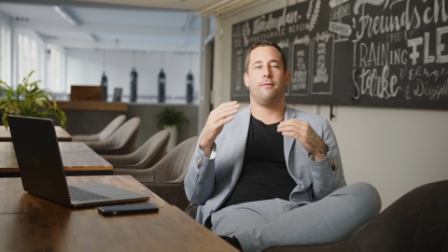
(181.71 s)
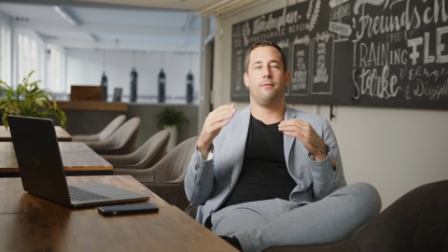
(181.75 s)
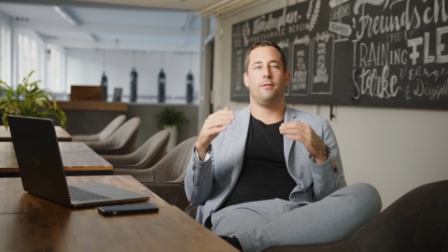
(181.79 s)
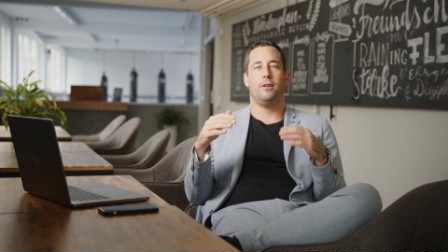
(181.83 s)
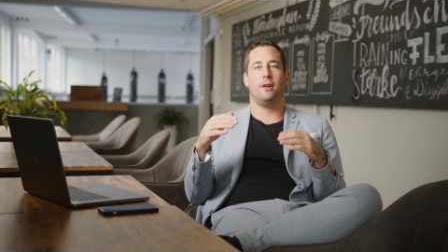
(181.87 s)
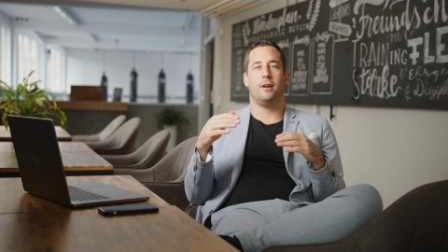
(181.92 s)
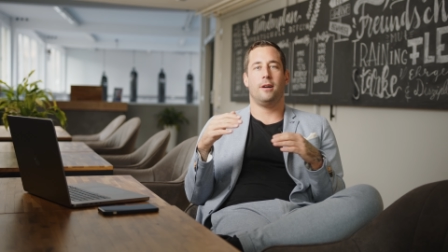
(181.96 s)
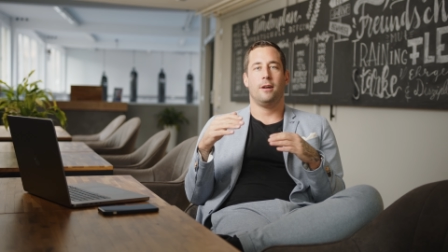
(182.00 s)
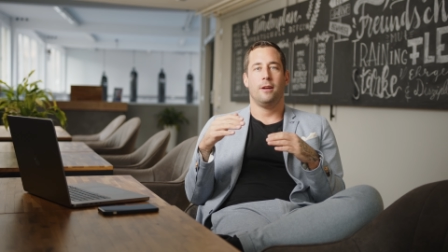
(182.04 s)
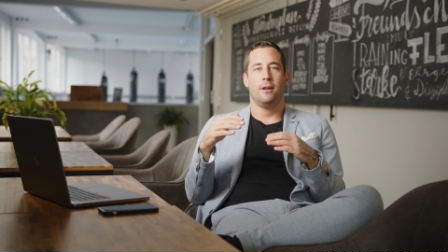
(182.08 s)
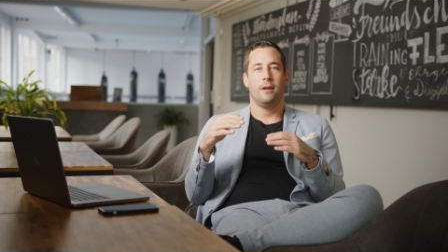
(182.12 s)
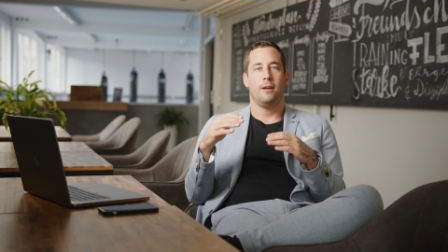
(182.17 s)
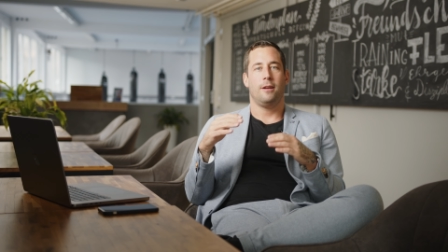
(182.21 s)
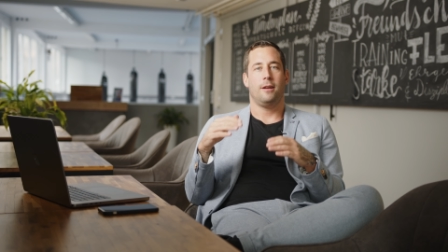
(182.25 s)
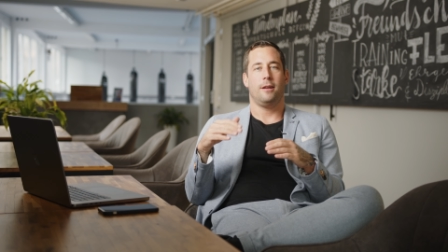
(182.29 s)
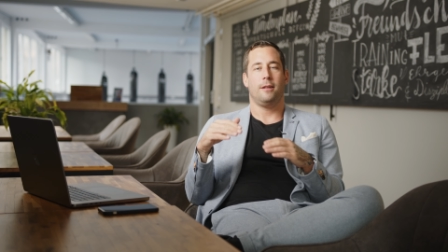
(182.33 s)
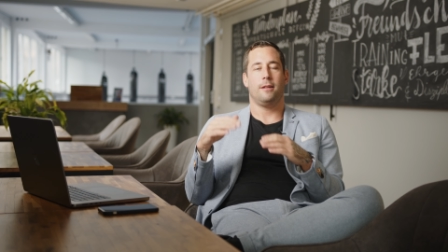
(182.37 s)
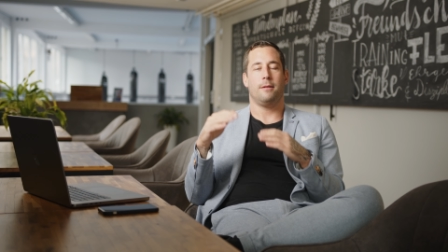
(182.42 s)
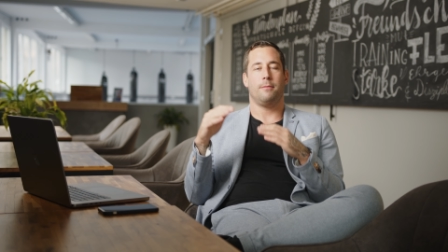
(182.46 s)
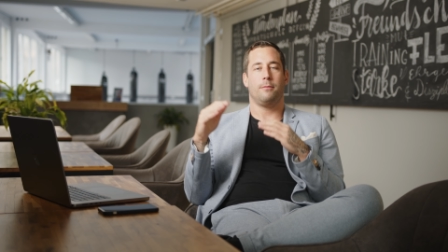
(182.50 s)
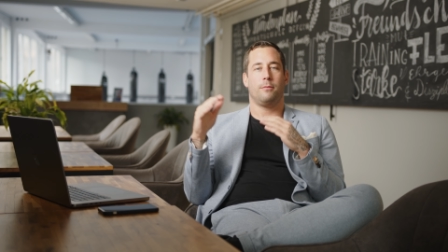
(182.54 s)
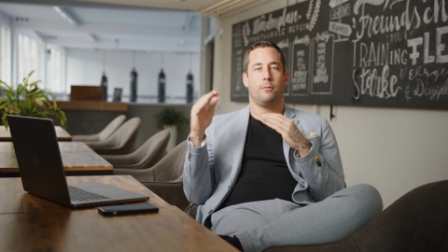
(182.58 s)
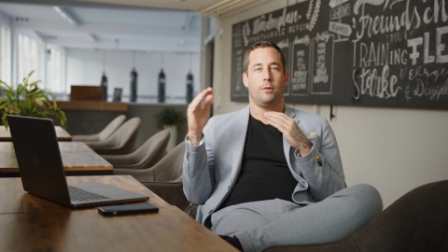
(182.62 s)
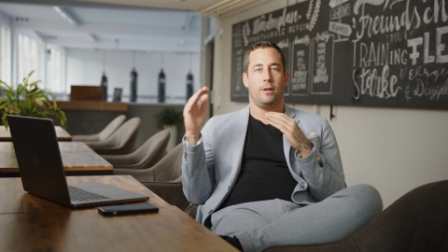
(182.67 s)
wenn wir
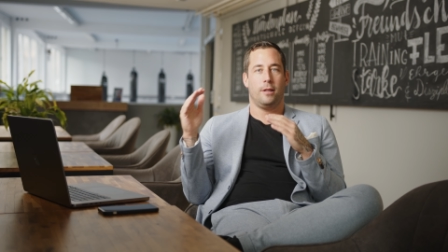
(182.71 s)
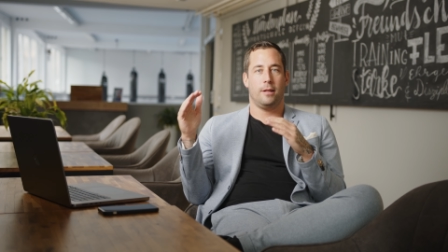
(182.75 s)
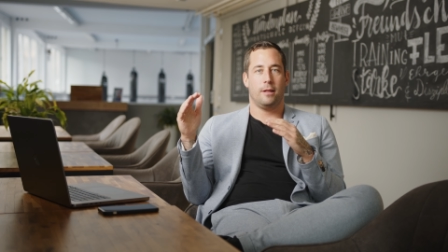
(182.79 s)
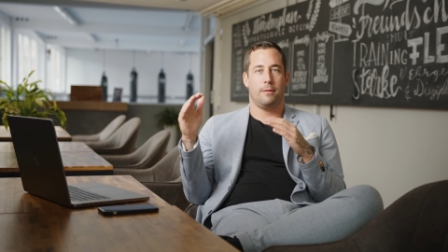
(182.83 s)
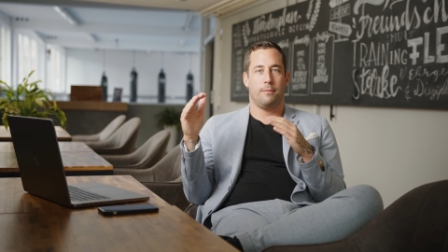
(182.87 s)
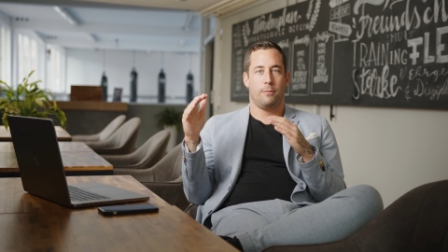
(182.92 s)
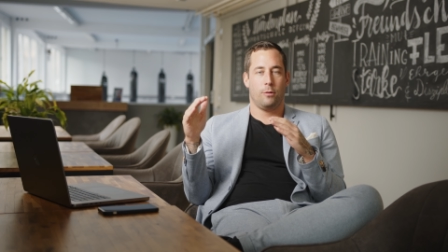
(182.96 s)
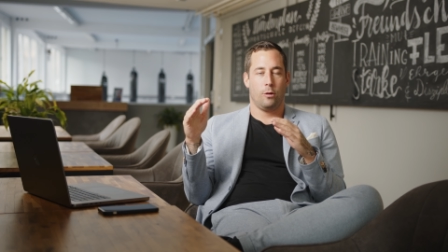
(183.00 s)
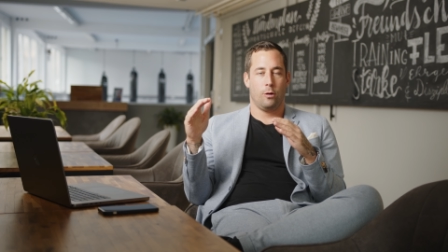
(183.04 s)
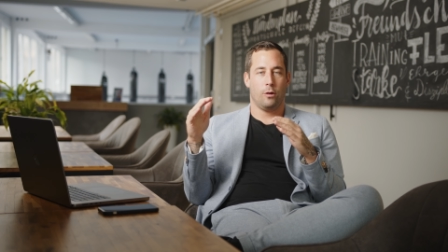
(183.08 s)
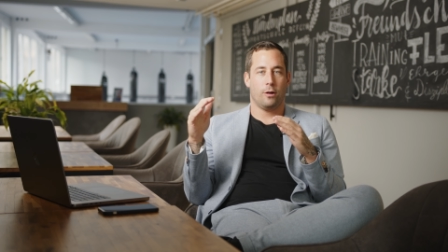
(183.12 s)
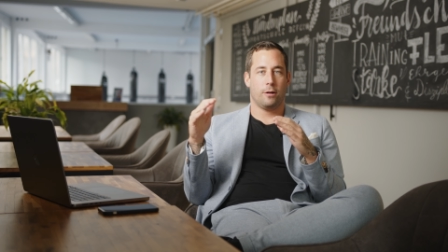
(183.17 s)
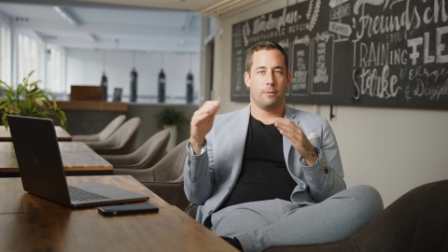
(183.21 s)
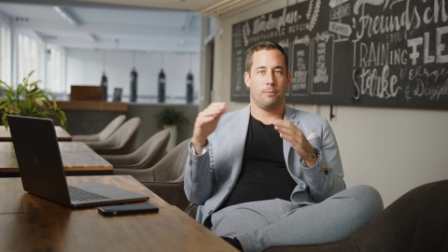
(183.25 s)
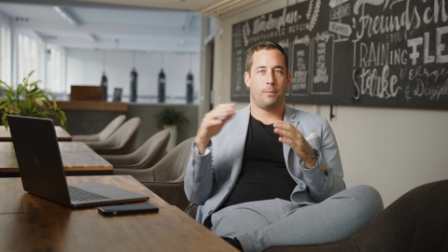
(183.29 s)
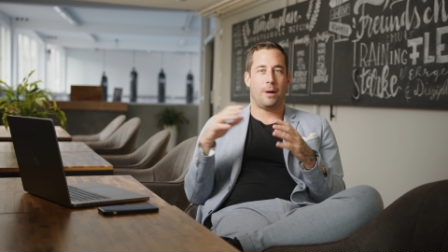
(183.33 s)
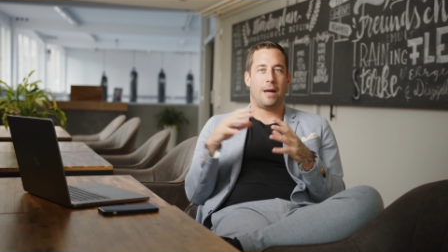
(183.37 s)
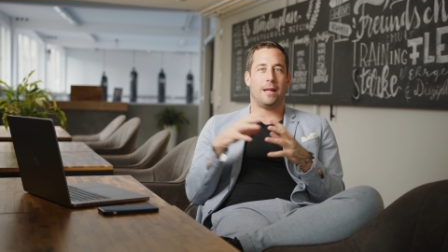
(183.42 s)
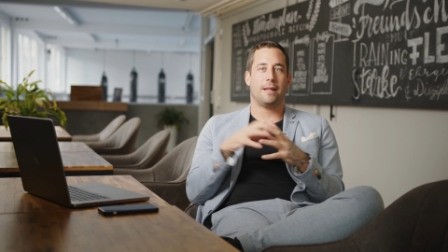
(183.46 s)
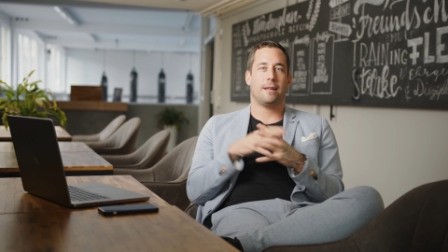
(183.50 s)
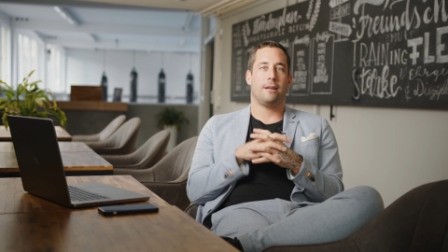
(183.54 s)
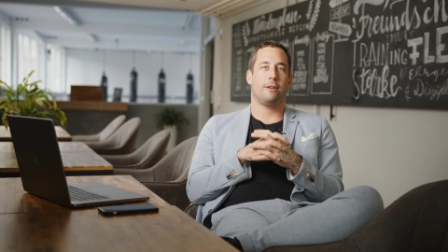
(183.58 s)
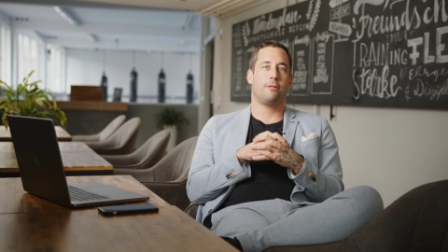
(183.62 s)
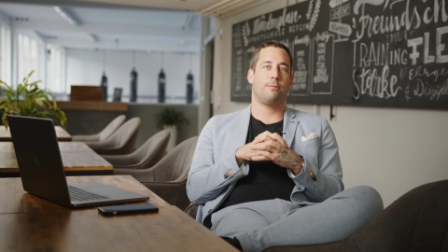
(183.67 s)
in einem, in einem höheren
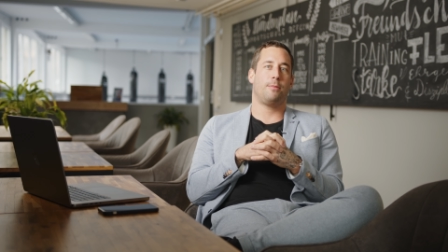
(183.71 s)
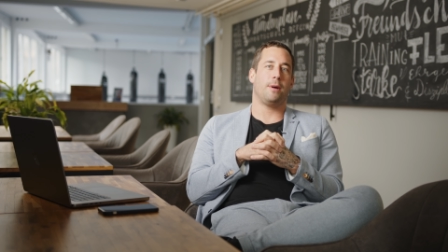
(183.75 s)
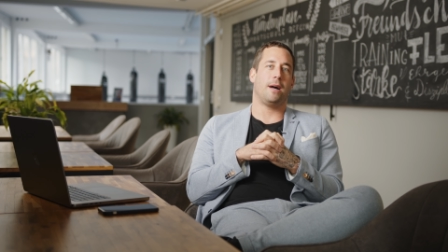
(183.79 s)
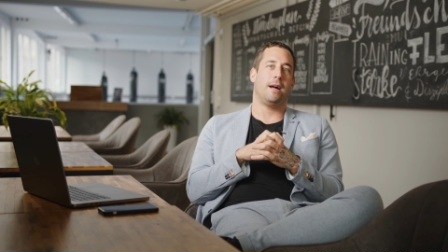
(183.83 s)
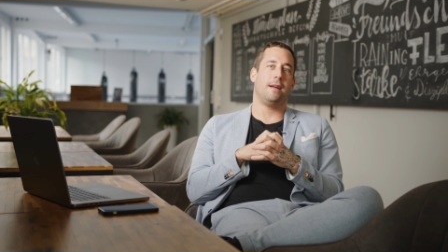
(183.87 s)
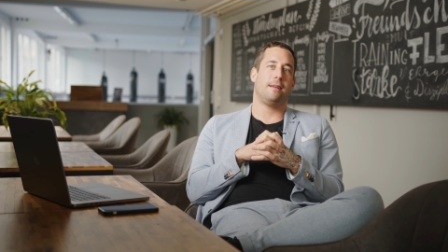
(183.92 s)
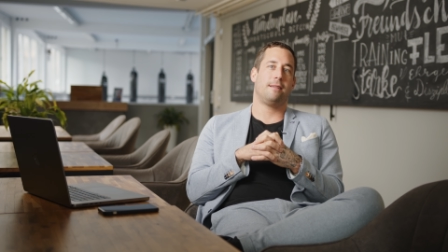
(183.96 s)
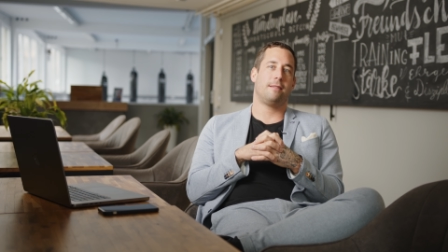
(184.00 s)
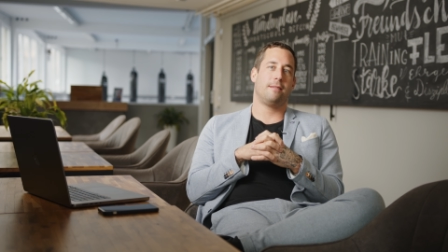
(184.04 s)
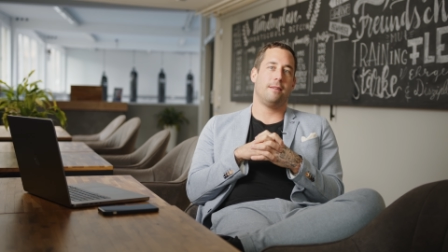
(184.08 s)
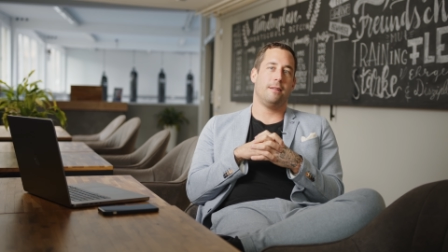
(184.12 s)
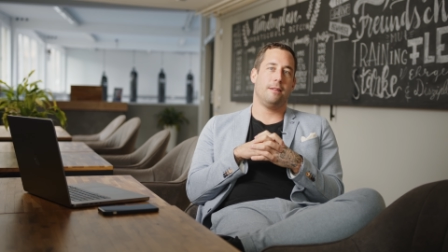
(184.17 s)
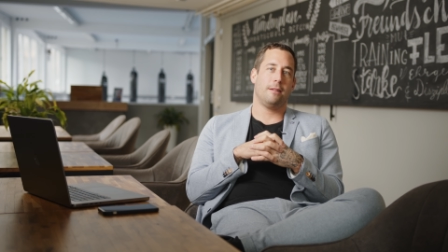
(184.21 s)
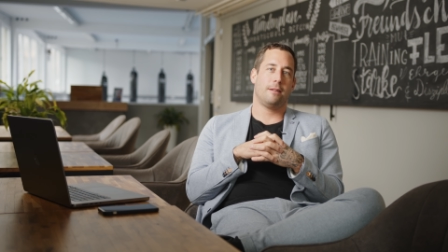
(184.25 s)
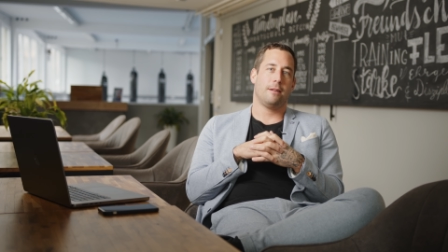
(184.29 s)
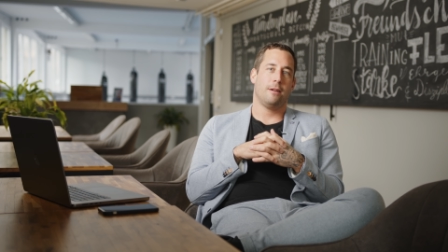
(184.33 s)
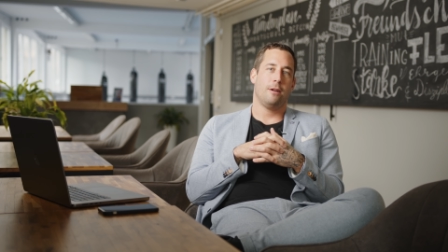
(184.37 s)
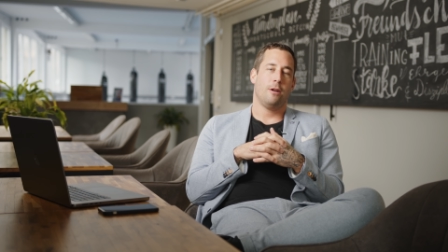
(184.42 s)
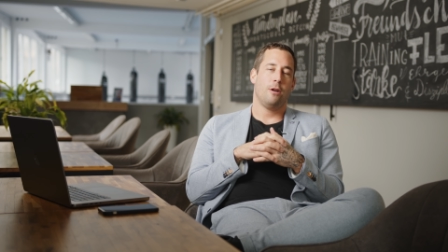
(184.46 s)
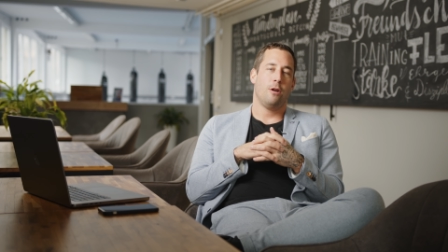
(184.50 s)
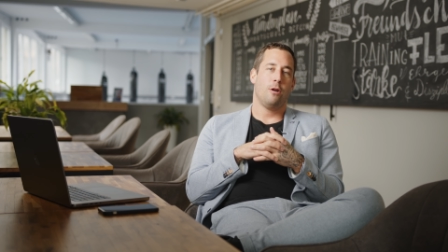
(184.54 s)
Beitragsbereich sind